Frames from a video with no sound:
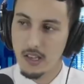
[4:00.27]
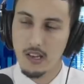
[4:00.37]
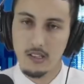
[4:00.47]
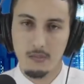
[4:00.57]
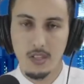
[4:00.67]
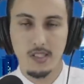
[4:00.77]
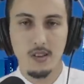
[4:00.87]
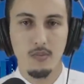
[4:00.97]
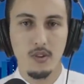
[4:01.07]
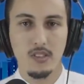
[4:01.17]
كاينين تما ديال
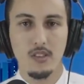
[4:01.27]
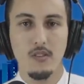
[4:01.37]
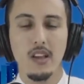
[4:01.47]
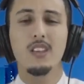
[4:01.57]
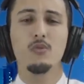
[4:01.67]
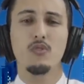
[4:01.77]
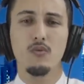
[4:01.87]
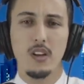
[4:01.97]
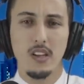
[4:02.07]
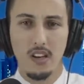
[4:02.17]
البوليزاريو هكذا باش تكون
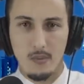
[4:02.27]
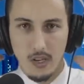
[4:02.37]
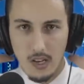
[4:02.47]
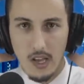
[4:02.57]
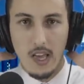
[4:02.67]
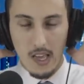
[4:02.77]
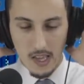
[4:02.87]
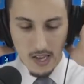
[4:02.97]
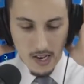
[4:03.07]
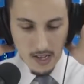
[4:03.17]
ورقه رابحه
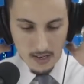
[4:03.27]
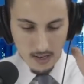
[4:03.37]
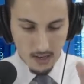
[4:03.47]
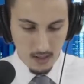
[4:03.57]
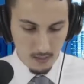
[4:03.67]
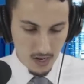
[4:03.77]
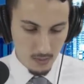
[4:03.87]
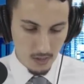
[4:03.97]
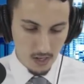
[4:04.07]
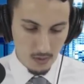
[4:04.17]
الا ان النظام
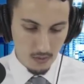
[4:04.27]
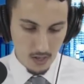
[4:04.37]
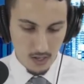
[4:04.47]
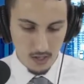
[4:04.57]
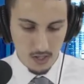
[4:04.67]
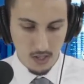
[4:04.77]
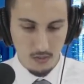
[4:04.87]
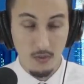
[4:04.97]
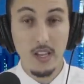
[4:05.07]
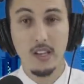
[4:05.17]
المغربي هو ذكي
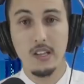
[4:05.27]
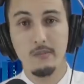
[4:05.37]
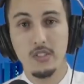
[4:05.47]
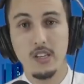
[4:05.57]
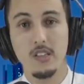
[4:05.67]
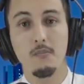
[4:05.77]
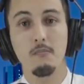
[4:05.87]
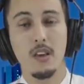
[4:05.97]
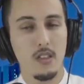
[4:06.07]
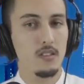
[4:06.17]
جدا ويعلم جيدا
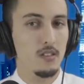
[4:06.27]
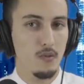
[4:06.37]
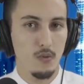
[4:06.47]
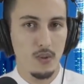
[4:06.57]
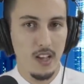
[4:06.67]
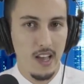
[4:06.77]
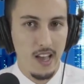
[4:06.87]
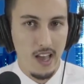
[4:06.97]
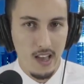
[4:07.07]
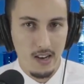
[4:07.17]
ماذا ستكون
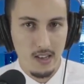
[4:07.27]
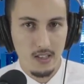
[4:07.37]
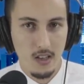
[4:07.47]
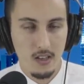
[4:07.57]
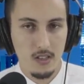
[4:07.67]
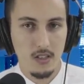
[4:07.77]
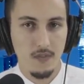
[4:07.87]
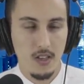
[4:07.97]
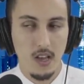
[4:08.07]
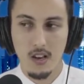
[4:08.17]
النتائج
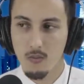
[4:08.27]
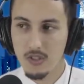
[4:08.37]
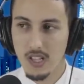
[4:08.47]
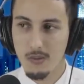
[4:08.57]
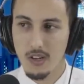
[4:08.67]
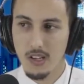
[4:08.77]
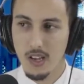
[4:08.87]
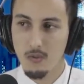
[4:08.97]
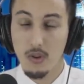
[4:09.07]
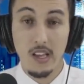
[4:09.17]
في المستقبل
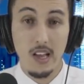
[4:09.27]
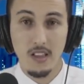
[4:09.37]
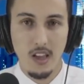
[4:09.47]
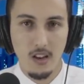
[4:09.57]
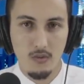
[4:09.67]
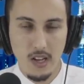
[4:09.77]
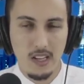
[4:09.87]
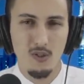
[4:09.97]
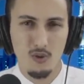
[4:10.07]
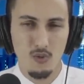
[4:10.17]
القريب ولهذا كاين
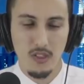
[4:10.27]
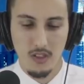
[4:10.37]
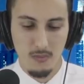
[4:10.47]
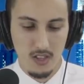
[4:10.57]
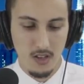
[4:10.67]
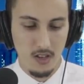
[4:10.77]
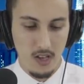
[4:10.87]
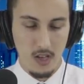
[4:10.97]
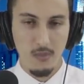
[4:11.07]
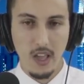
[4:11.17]
هناك خطوه ثابته
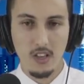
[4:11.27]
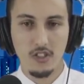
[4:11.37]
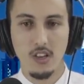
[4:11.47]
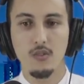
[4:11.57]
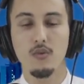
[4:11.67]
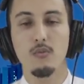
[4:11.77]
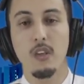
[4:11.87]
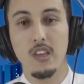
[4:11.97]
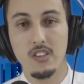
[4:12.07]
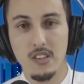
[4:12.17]
ما كاينش تهور
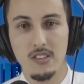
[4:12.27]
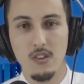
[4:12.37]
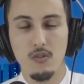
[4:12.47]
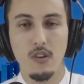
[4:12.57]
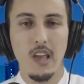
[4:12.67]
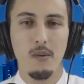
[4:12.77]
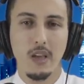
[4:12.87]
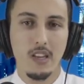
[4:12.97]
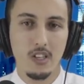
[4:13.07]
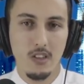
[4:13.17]
ما كاينش تسرع
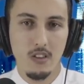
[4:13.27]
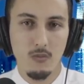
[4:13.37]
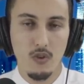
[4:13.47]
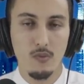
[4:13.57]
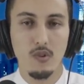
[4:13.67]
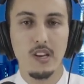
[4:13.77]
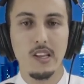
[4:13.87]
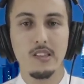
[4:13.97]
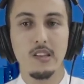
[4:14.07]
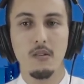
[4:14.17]
ما كاينش كثير من الامور
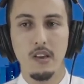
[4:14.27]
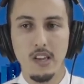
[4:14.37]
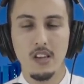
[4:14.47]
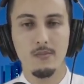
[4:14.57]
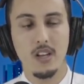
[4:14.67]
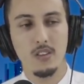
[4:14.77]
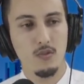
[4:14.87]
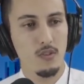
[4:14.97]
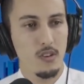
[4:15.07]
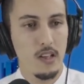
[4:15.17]
لان حينما
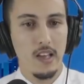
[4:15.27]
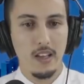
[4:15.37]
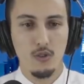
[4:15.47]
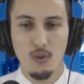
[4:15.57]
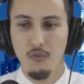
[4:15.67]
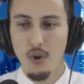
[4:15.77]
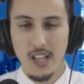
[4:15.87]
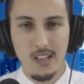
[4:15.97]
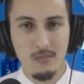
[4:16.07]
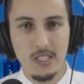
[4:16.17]
كتكون كتكون في
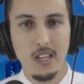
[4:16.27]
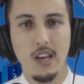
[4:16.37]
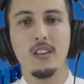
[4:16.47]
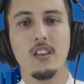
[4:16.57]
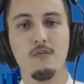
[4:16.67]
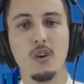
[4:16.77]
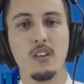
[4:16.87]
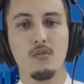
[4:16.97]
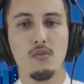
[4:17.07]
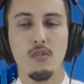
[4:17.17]
واحد الامتحان كيف ما
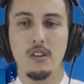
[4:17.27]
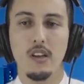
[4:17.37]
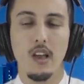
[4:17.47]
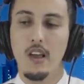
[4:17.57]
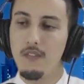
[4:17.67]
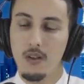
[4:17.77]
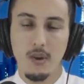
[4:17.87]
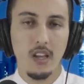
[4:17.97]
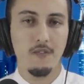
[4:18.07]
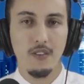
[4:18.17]
كنقولوا حنا
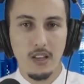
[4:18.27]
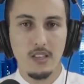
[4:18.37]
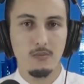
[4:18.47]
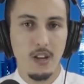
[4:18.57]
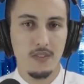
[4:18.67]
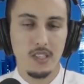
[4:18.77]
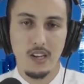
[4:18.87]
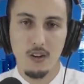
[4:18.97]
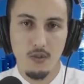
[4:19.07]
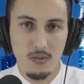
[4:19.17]
فالمغرب في قضيه ملف
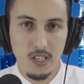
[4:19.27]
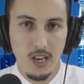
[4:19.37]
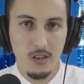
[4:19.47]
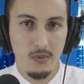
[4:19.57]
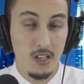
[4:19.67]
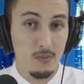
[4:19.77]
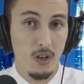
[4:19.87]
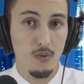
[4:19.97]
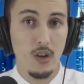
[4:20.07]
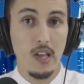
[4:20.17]
الصحراء هو امتحان
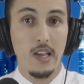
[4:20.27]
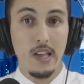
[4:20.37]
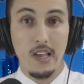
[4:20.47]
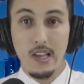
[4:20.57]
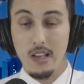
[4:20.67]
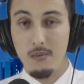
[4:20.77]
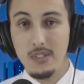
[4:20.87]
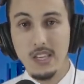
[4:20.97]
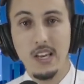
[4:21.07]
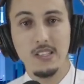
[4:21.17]
بالنسبه له
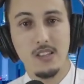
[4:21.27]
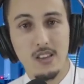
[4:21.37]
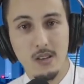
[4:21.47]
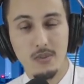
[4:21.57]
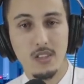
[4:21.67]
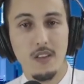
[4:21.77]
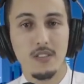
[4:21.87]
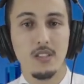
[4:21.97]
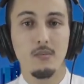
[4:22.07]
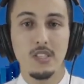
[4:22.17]
امتحان ديال ضبط
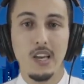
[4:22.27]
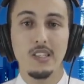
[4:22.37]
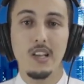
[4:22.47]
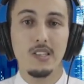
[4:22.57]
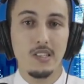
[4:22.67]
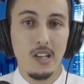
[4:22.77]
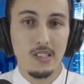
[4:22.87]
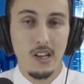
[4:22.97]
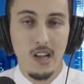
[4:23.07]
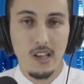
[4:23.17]
النفس امتحان ديال
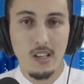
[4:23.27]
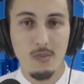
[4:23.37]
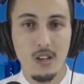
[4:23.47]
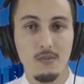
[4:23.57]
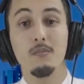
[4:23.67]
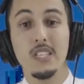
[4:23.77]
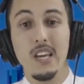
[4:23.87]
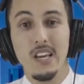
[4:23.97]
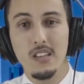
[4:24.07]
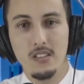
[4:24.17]
السياسه الحكيمه
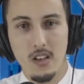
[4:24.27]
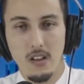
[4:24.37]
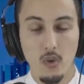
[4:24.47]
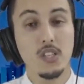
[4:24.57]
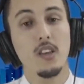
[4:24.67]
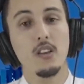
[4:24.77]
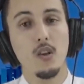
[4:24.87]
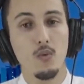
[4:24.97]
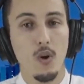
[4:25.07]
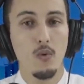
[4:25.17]
امتحان ديال واش كاينه
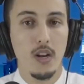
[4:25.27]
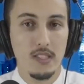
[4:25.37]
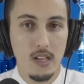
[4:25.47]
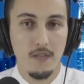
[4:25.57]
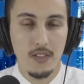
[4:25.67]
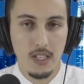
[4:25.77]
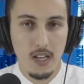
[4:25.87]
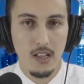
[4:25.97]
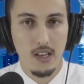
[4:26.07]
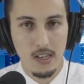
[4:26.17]
قوه ورزانه في
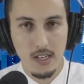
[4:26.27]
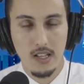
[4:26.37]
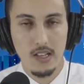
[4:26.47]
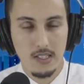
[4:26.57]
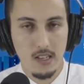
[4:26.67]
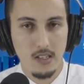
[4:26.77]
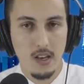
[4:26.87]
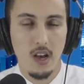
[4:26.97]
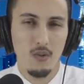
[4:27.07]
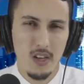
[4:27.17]
اتخاذ القرارات
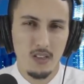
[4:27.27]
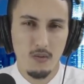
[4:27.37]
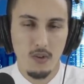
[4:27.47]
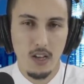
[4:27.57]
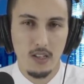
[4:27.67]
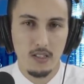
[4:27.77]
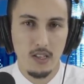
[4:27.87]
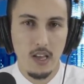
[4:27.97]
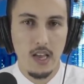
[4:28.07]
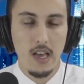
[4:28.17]
العسكريه او لا غادي يكون العكس
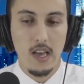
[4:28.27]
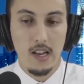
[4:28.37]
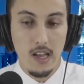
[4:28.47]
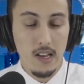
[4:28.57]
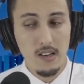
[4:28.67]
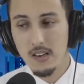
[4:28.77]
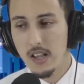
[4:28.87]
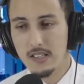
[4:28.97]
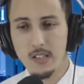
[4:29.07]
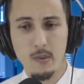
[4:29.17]
الان
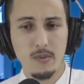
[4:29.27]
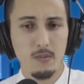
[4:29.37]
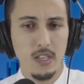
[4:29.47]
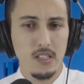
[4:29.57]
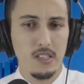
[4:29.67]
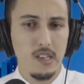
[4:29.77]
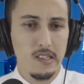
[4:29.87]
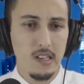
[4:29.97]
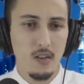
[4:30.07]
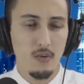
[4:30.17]
الناس اللي هما متبعين
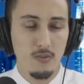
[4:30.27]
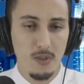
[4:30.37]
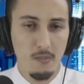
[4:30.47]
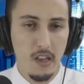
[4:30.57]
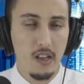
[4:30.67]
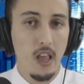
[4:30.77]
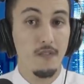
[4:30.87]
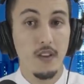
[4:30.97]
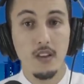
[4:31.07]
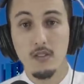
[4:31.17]
السياسه ومتبعين
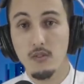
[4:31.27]
كيف